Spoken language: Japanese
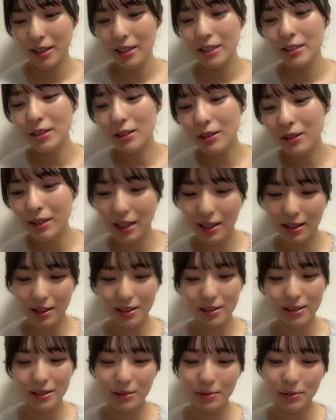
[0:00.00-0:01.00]
そうなん
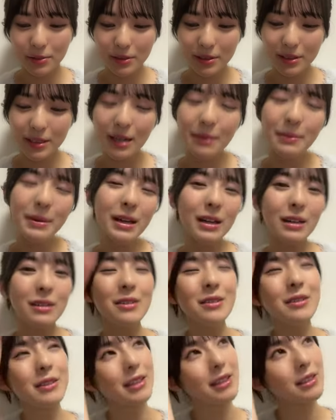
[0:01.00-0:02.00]
ですよもうサマー
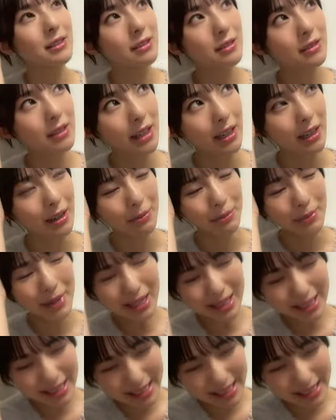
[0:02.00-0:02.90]
公演のリハめ